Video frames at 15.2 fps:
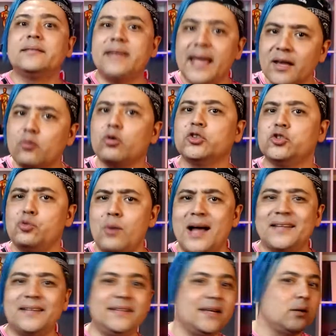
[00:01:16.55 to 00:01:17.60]
Tem
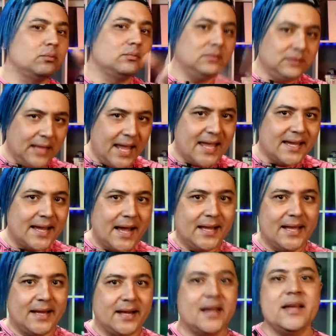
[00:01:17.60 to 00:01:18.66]
continuação? Tem,
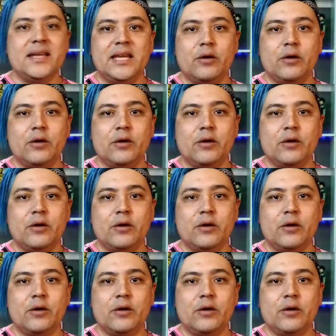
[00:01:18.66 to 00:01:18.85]
galera.